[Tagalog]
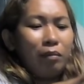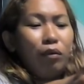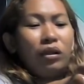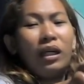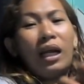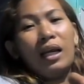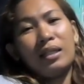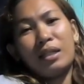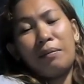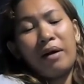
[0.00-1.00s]
Buti na lang
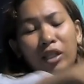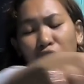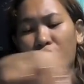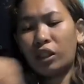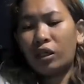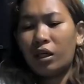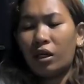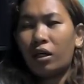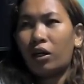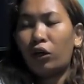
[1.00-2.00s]
sa March
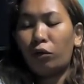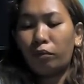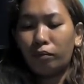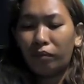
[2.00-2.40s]
yung